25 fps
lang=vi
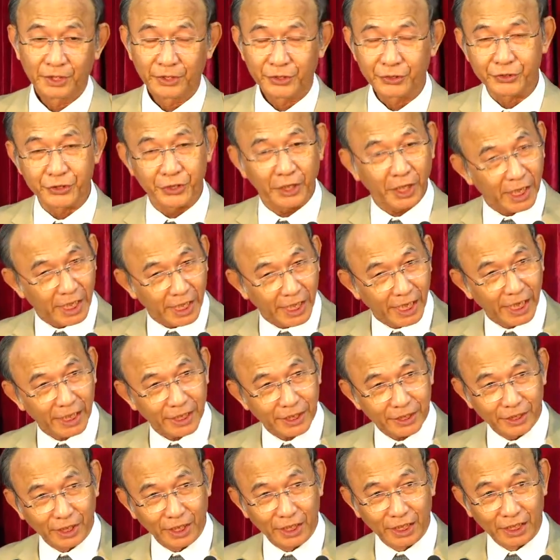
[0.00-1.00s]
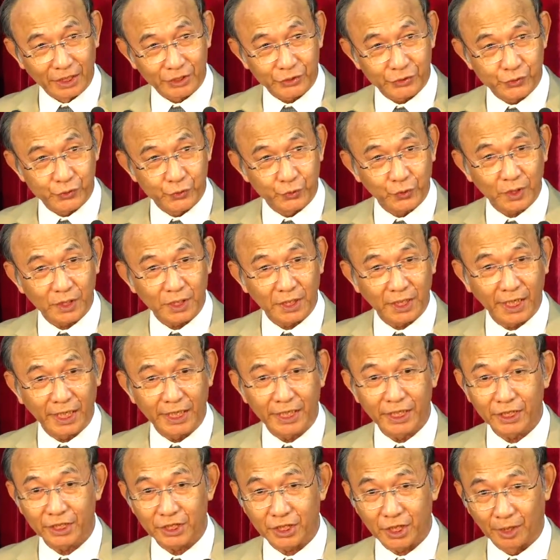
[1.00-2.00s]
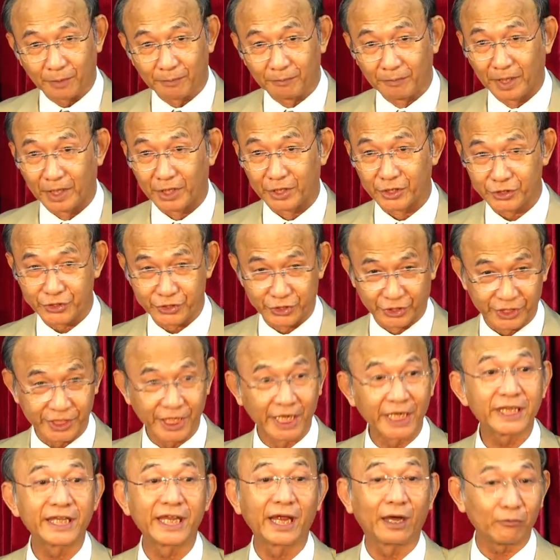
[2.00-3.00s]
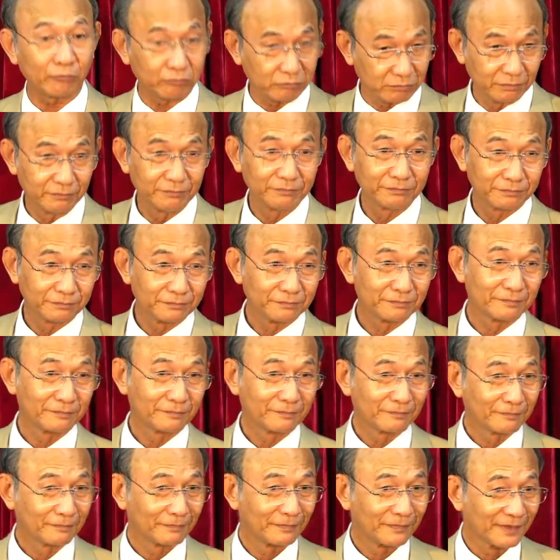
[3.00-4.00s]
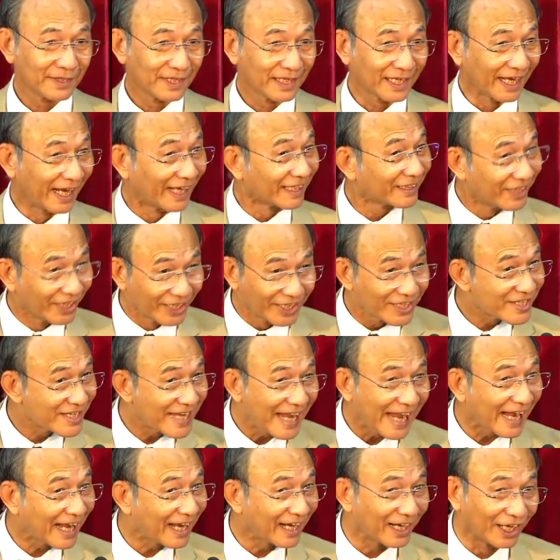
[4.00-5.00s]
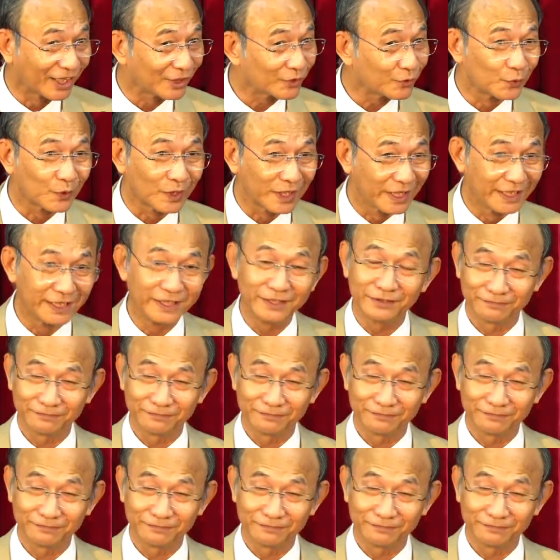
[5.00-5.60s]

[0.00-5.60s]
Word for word: Trước hết đó là chuốc lấy cho mình sự chết chóc, cả thể xác lẫn thuộc linh.